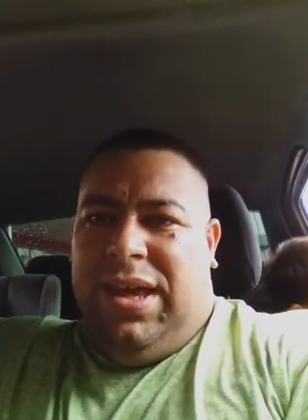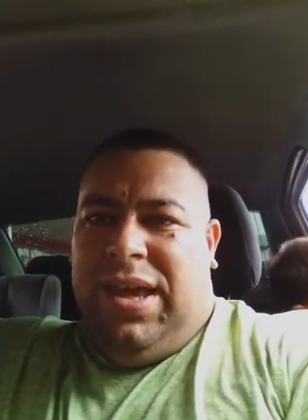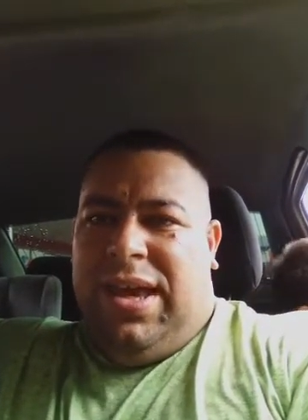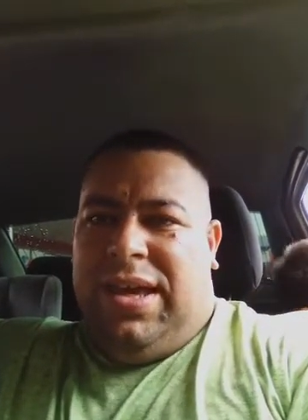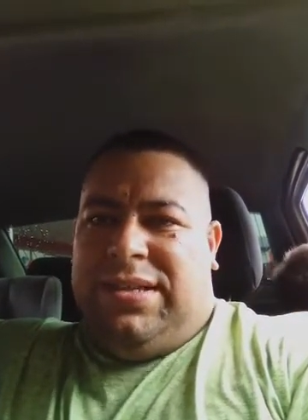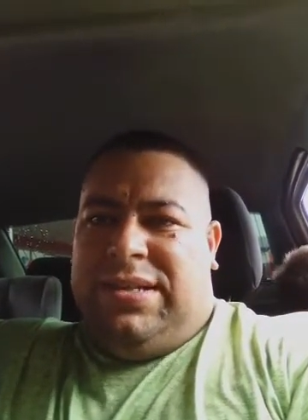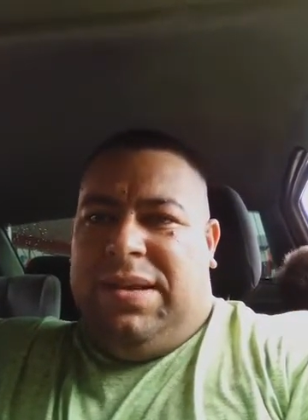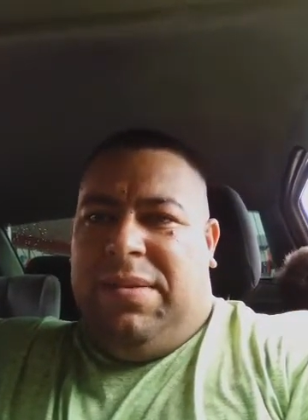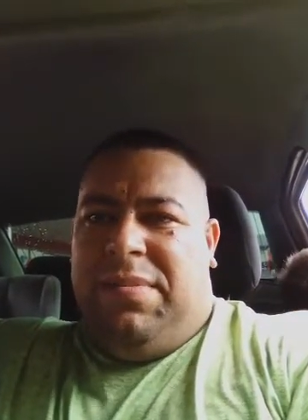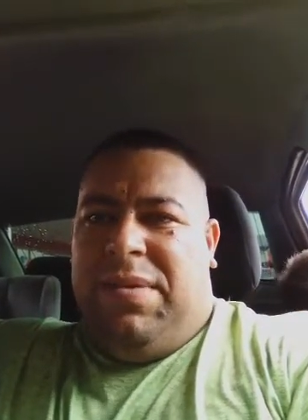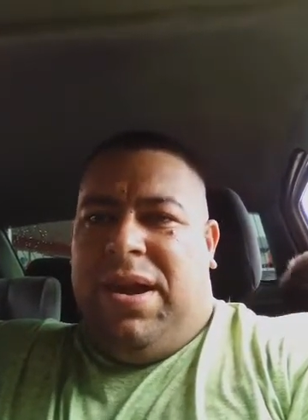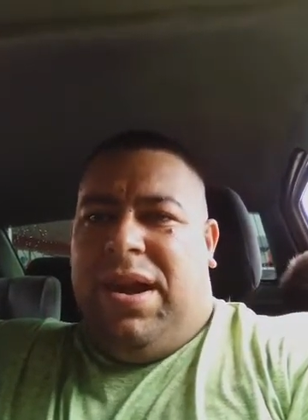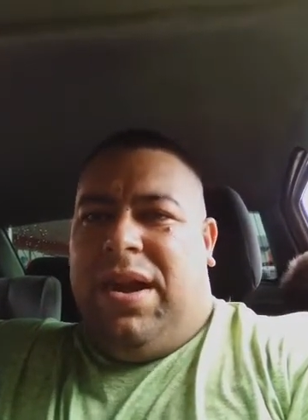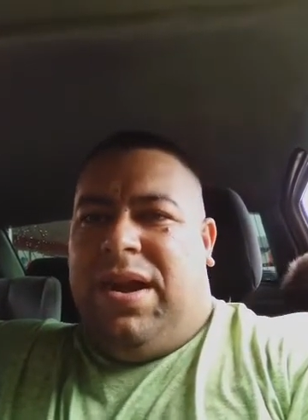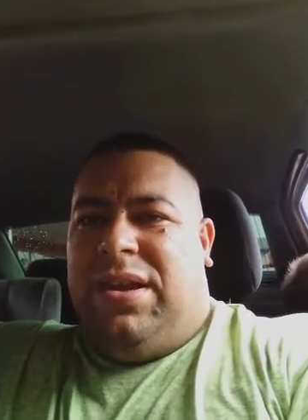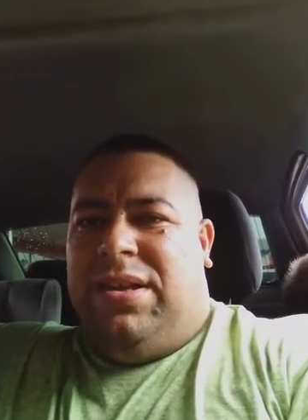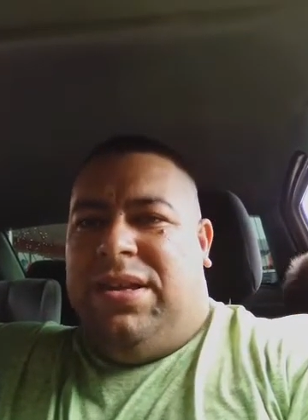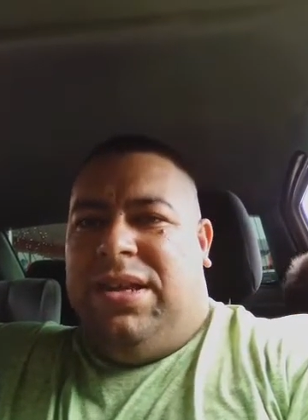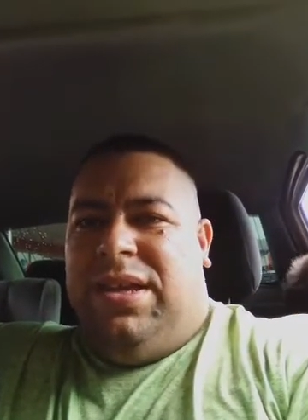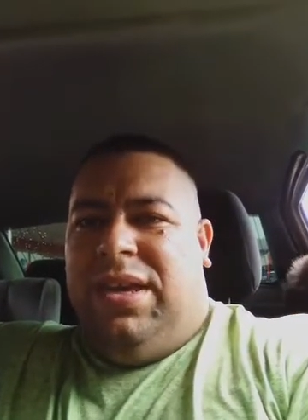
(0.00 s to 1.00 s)
essa
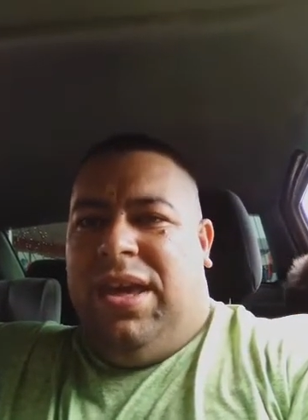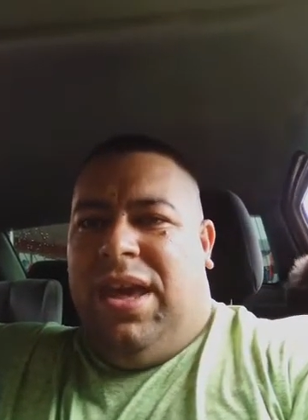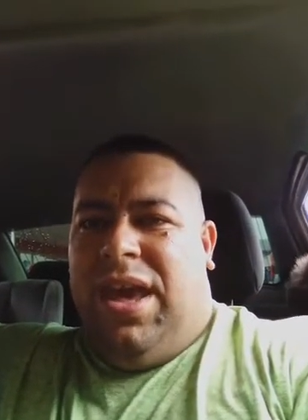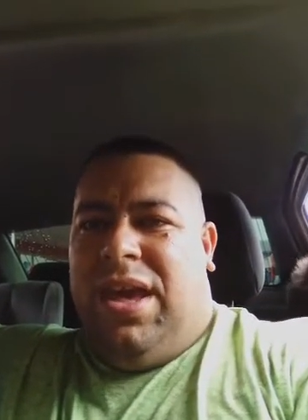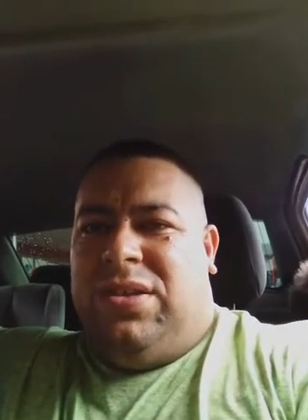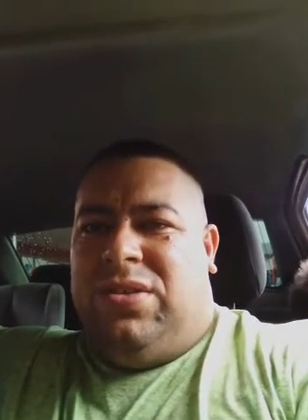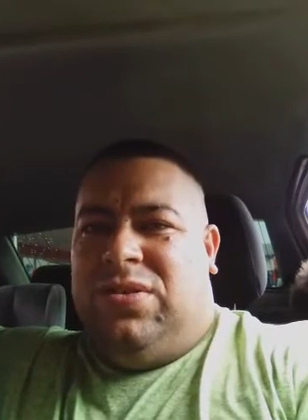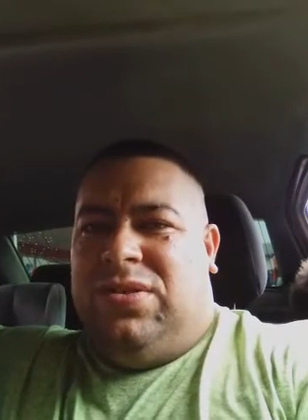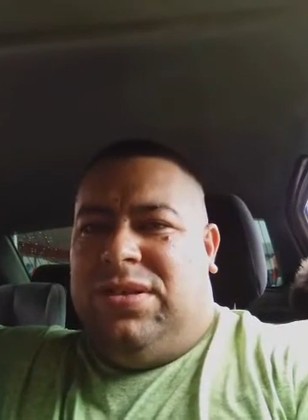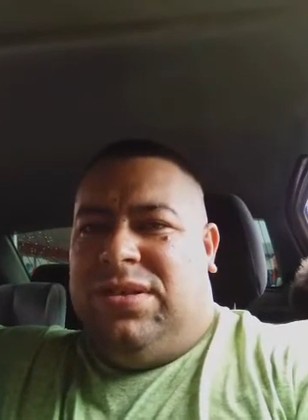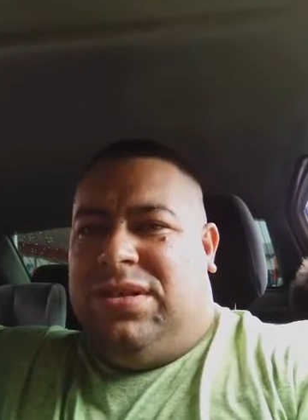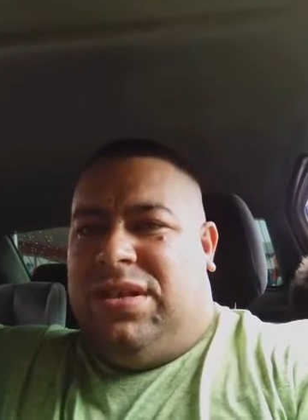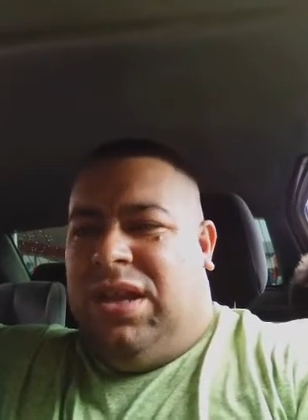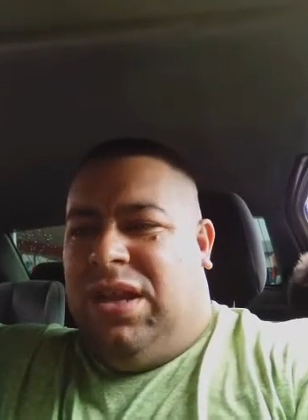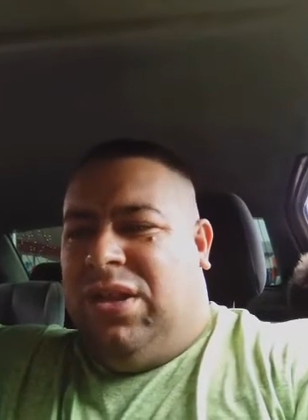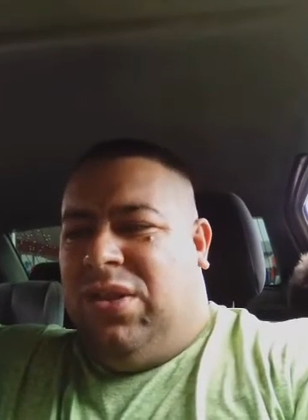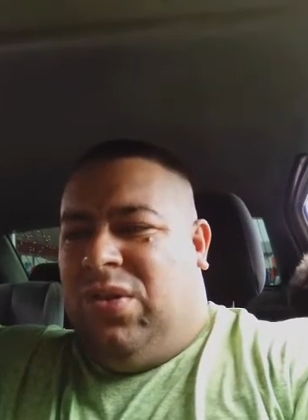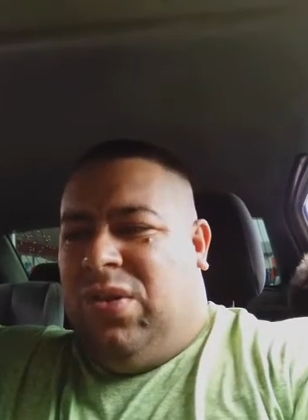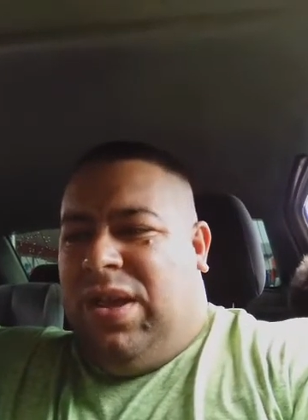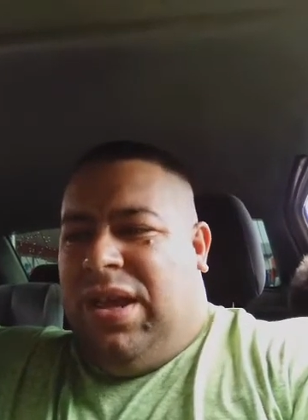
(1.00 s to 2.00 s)
marca de 500
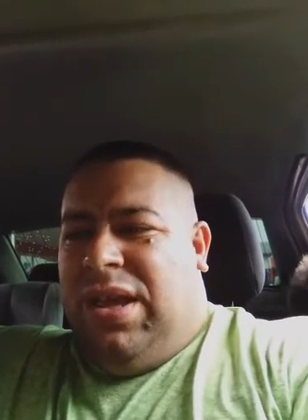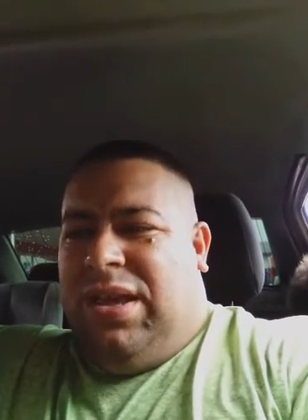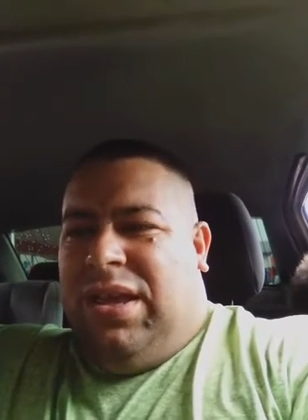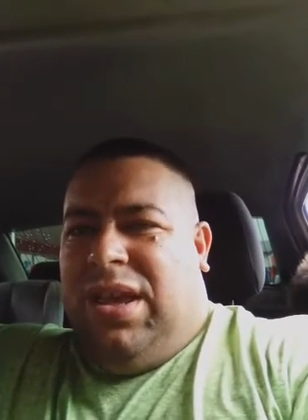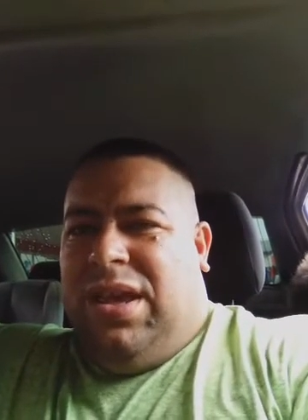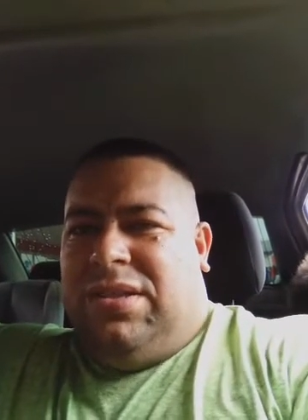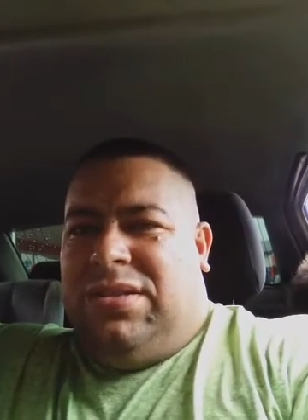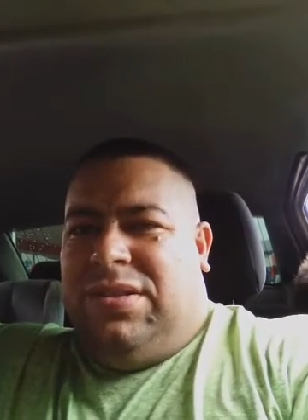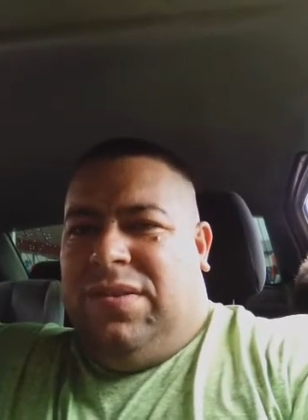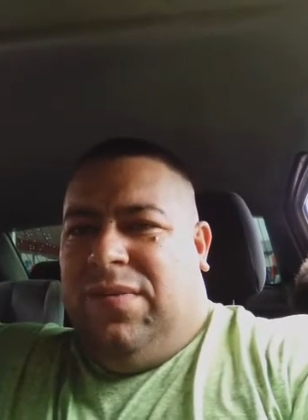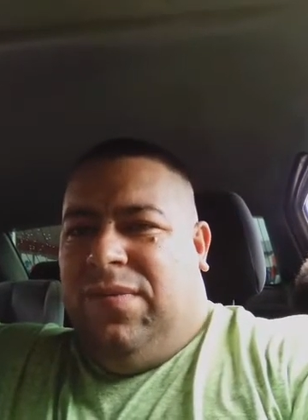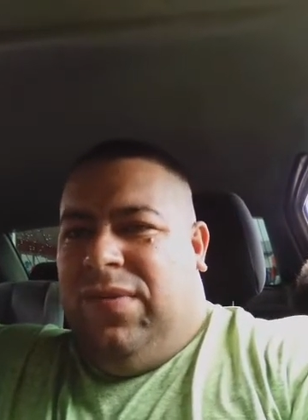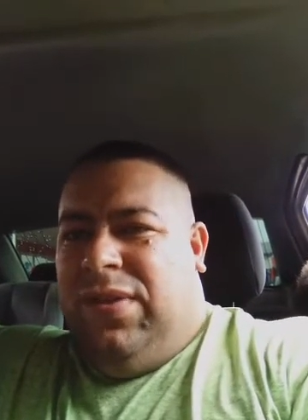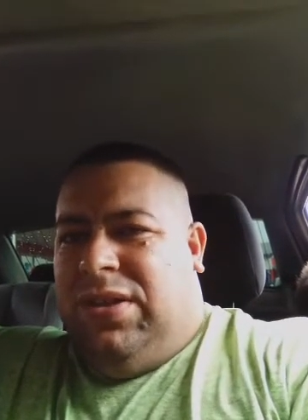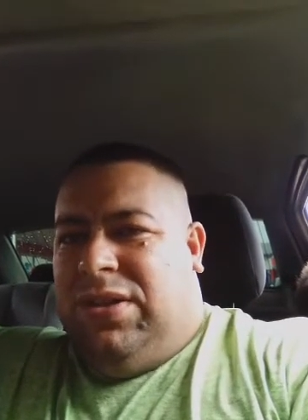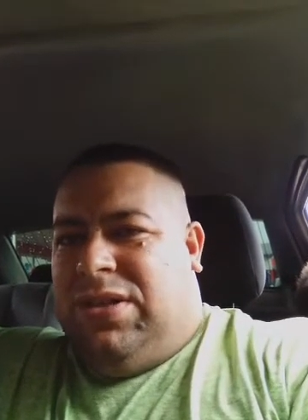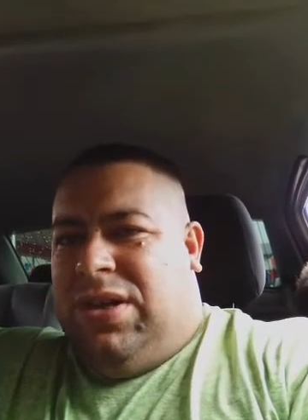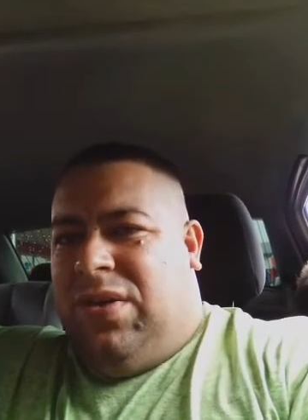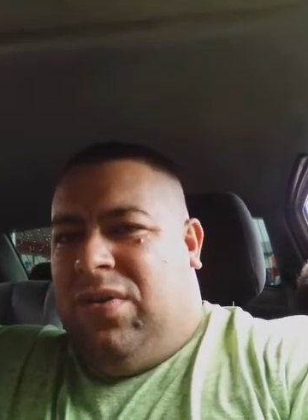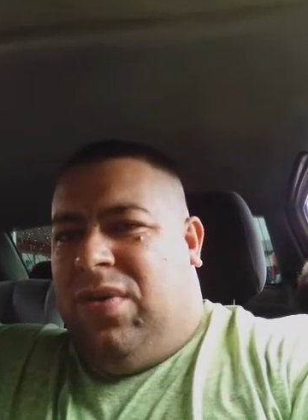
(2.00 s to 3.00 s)
inscritos, né?
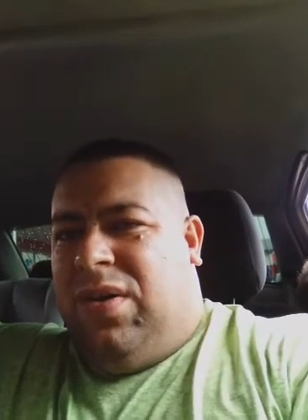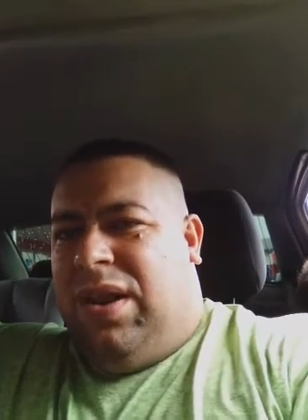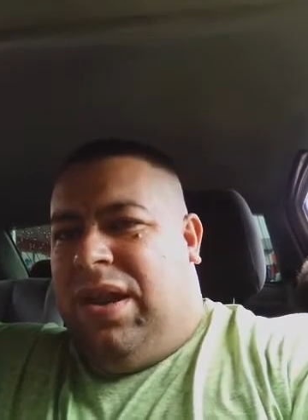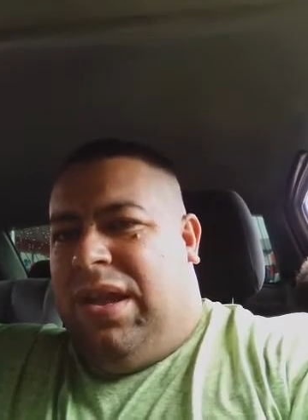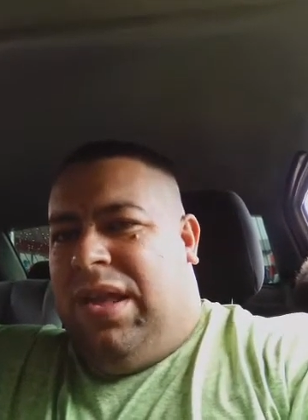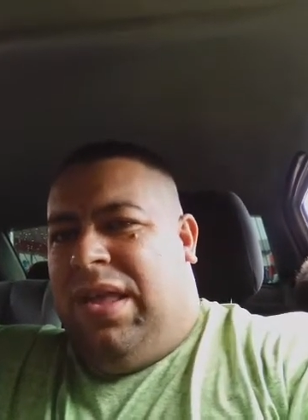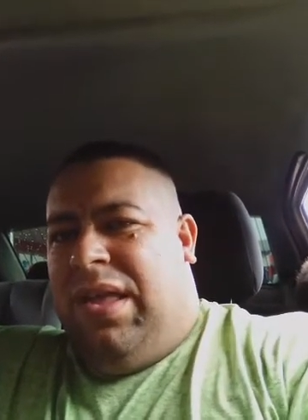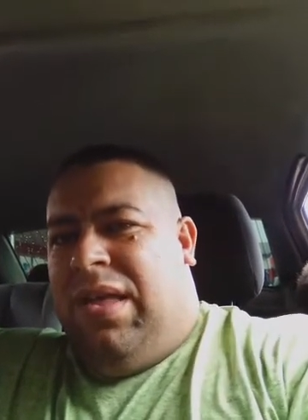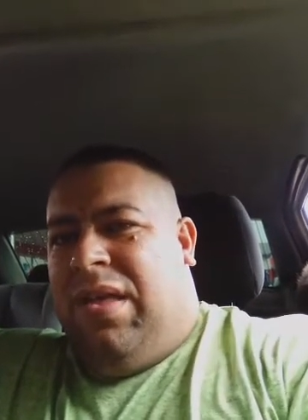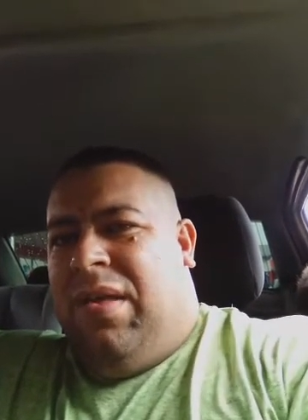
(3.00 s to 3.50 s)
520 agora.